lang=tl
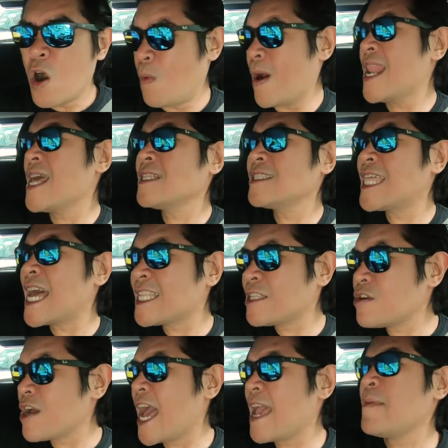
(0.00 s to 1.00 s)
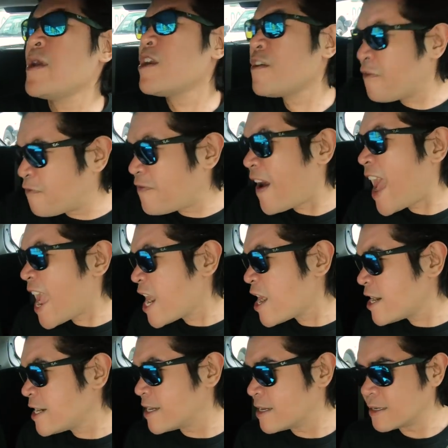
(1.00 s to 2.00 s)
Walang dot yung I'm you're
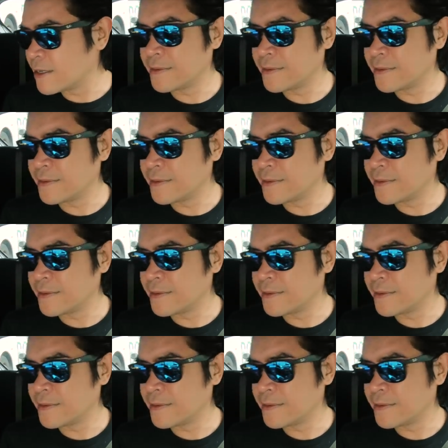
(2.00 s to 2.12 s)
fired!